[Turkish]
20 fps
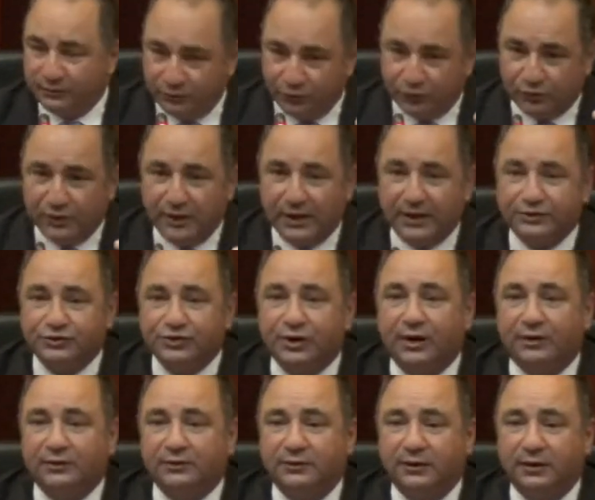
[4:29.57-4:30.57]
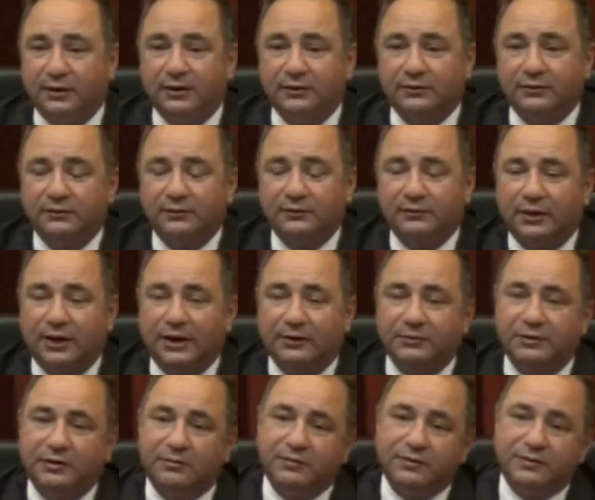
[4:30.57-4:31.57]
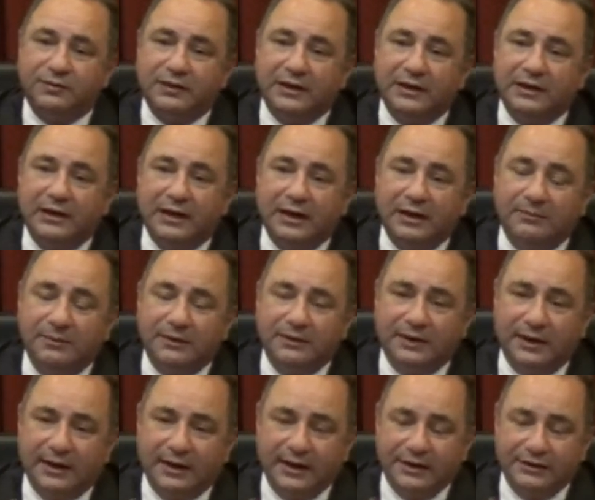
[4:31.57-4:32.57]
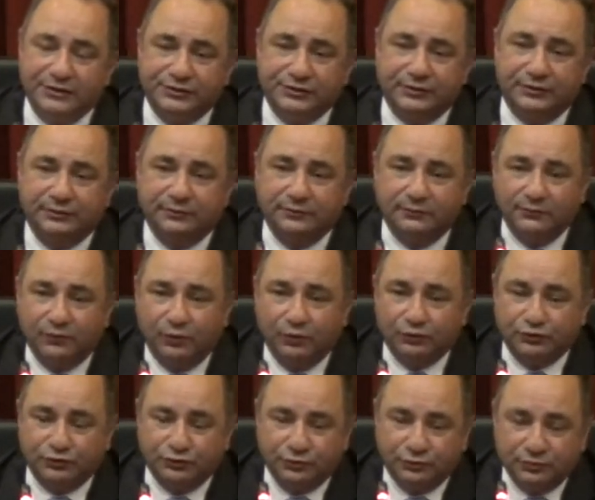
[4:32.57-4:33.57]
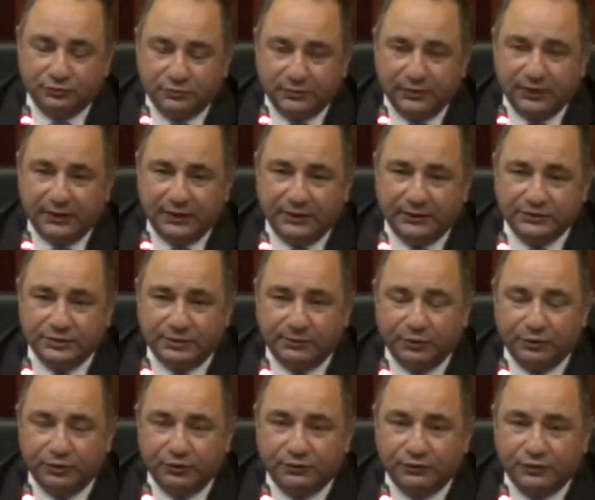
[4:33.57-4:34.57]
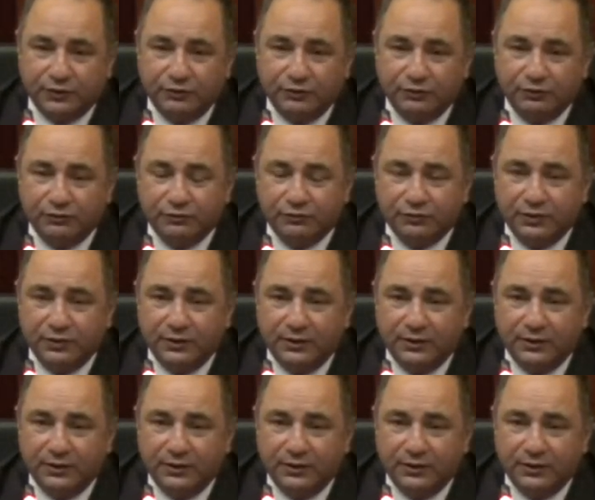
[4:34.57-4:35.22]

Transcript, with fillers: Nükleer şart diye. Halbuki biz yenilenebilir enerji olsun diye çaba gösteriyoruz.